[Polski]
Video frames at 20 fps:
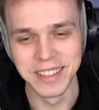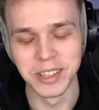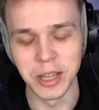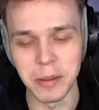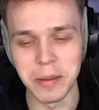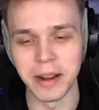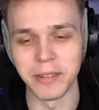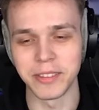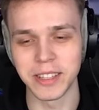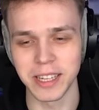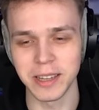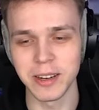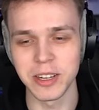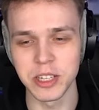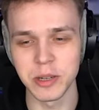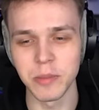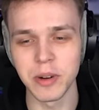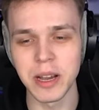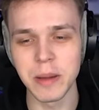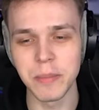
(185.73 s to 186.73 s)
Dobra, Słucham. w takim
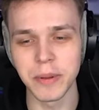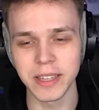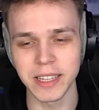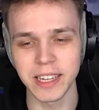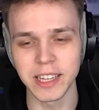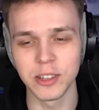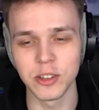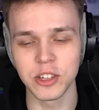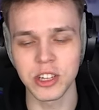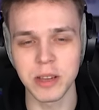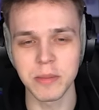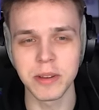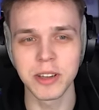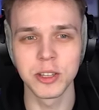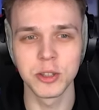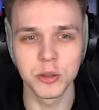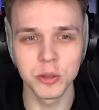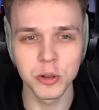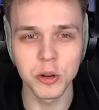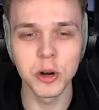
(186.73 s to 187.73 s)
razie moje pytanie do
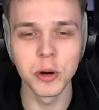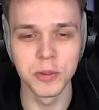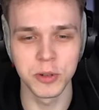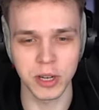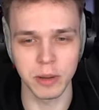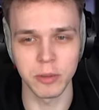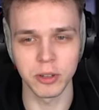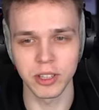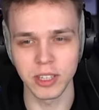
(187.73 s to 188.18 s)
ciebie i zgub się,